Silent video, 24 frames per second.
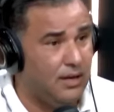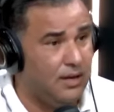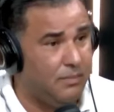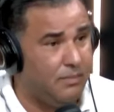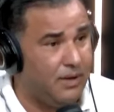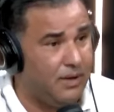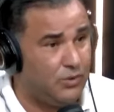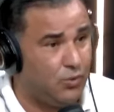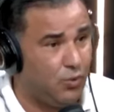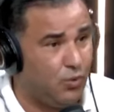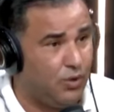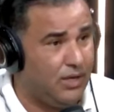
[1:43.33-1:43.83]

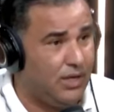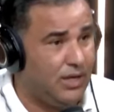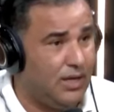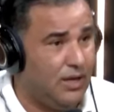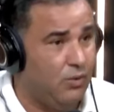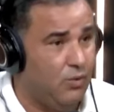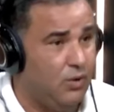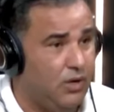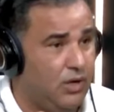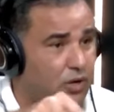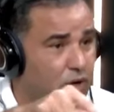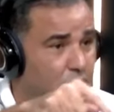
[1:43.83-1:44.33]

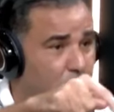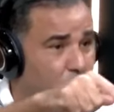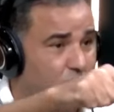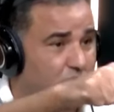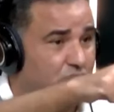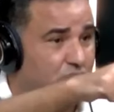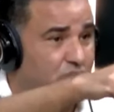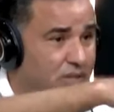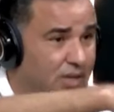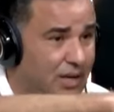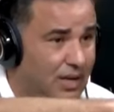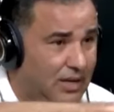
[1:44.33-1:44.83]
المطويه واللي يحط
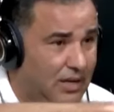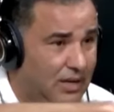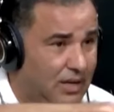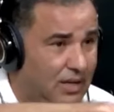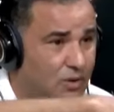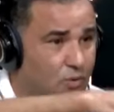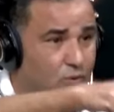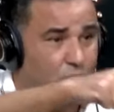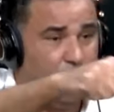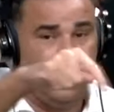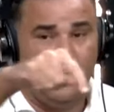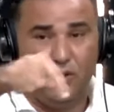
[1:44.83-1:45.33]

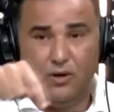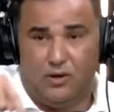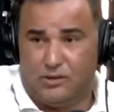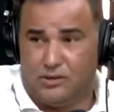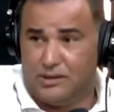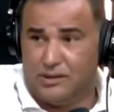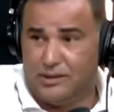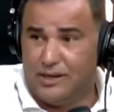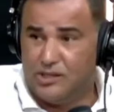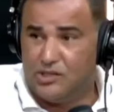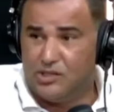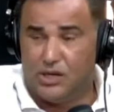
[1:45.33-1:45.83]
الشنني واللي
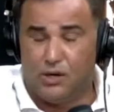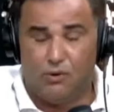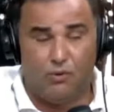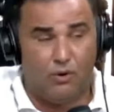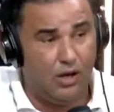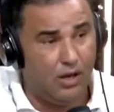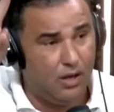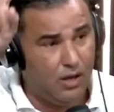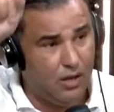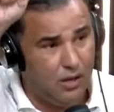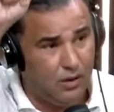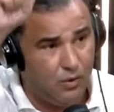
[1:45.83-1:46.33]
يحط درا
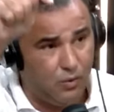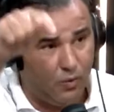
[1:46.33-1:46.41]
شنو